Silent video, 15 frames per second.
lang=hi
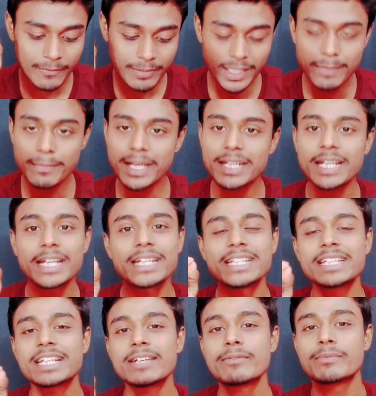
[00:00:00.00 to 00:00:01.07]
फिर मैंने
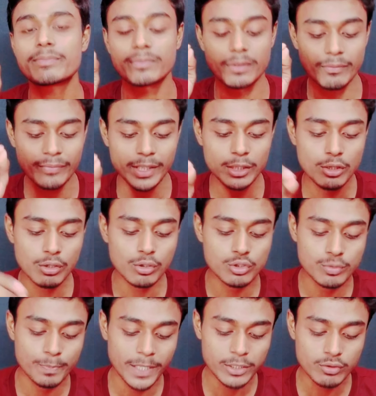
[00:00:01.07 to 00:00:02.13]
इनके वीडियो को
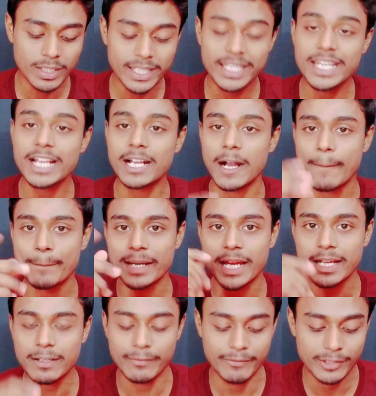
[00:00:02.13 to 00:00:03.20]
पर जो है ना एक अपना
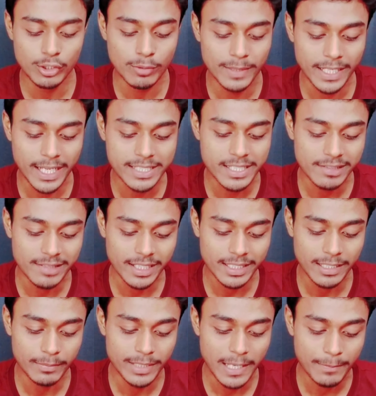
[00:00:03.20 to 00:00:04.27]
एक वीडियो बनाया जैसा
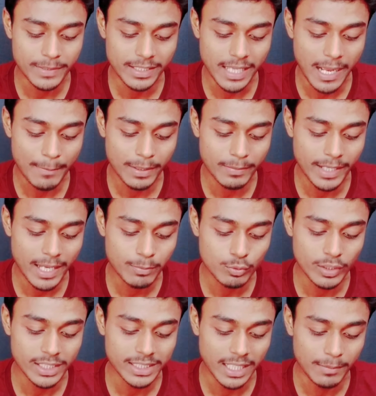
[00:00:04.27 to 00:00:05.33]
कि अभी आप यहाँ पर मैं
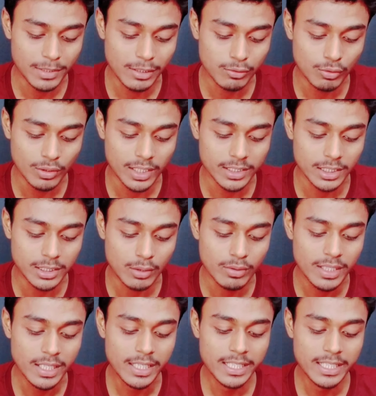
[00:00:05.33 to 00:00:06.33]
आपको एक थंबनेल शो कर देता हूँ